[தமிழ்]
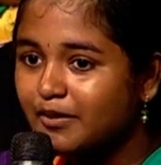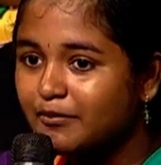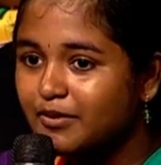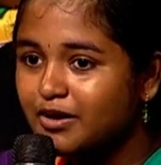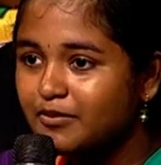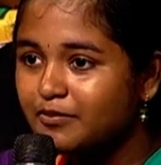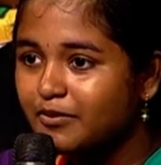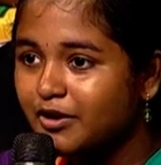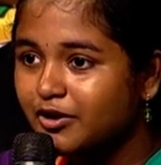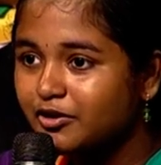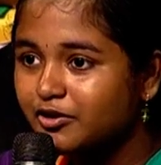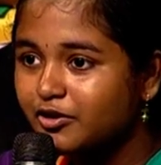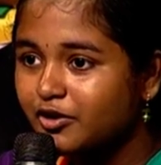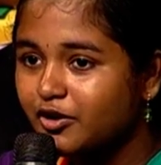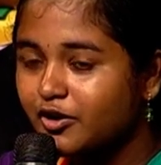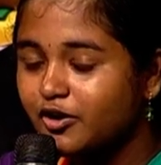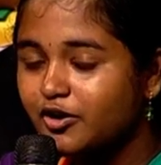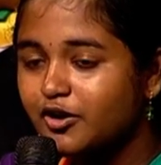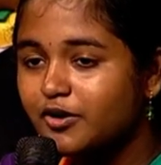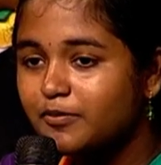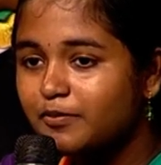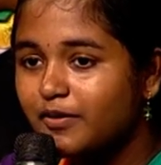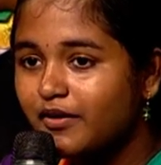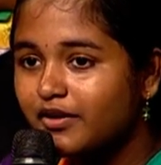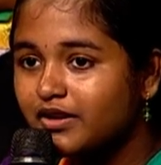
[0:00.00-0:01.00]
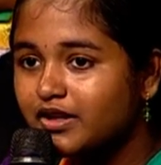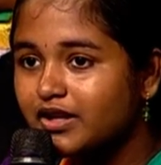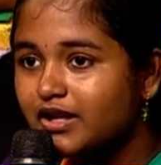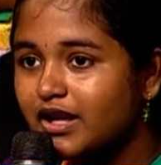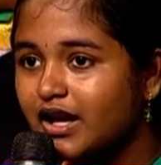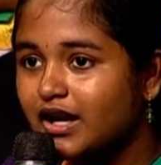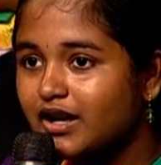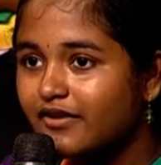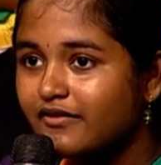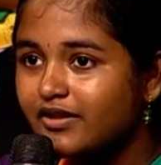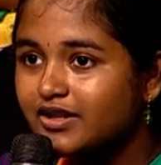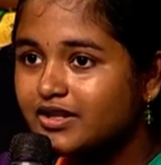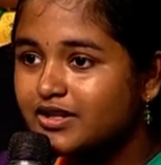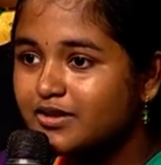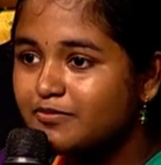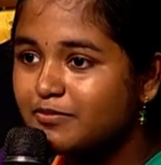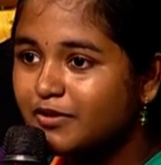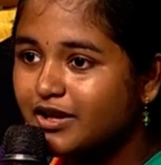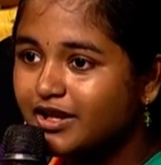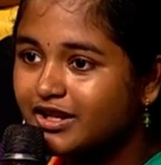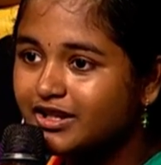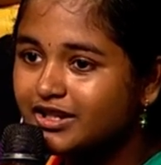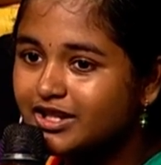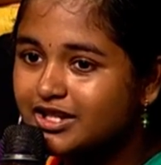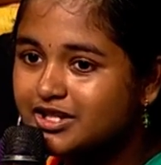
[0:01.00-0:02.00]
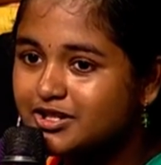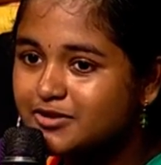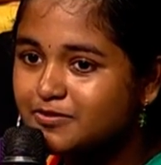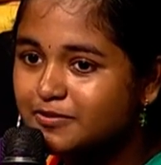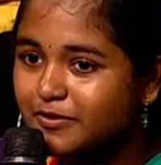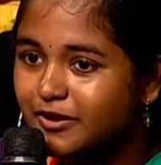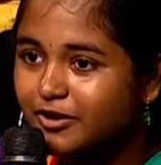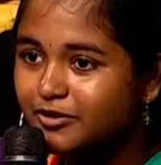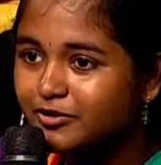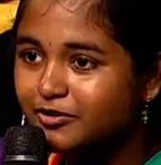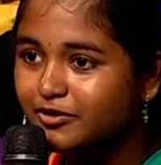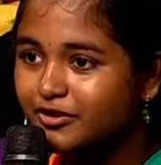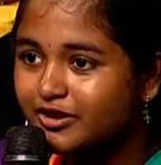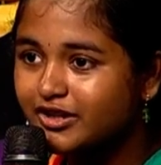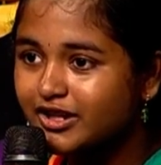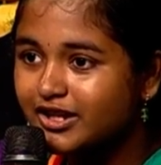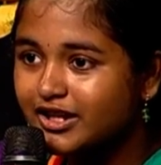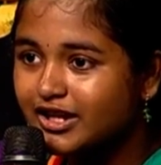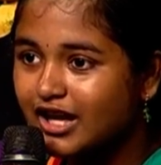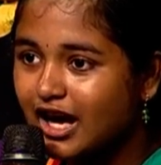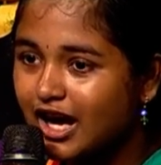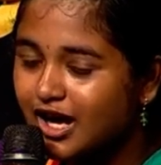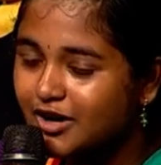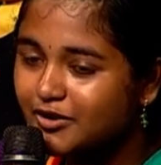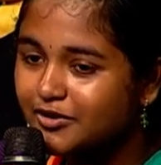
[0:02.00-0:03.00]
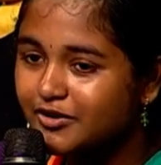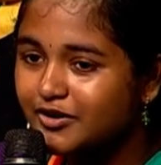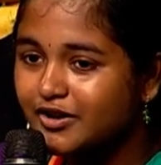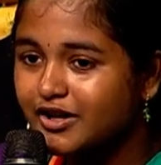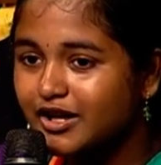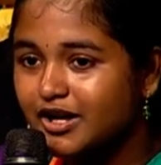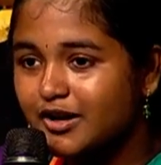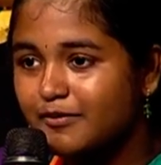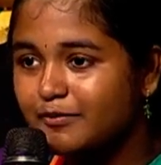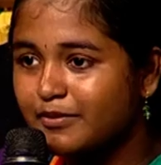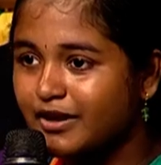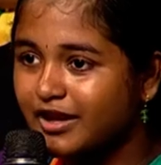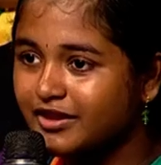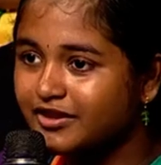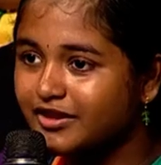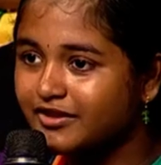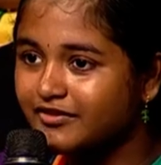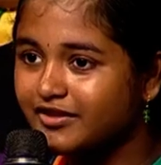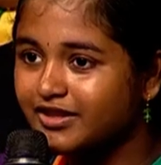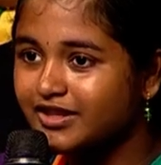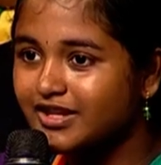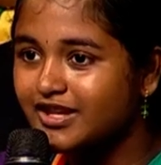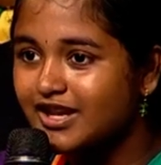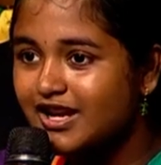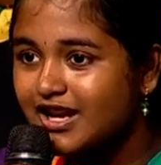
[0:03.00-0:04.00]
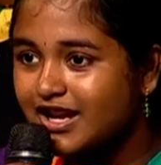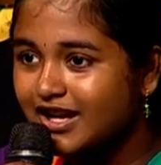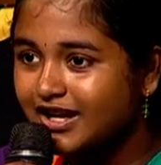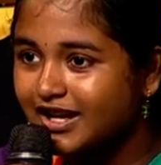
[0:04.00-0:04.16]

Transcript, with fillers: தமிழ் பேசுகிறோம் இப்போ வந்து நாங்கள் வந்து இப்போ இங்கிலீஷ் பேசணுன்ட்டு நானும் எங்கள் பிரதர் வந்து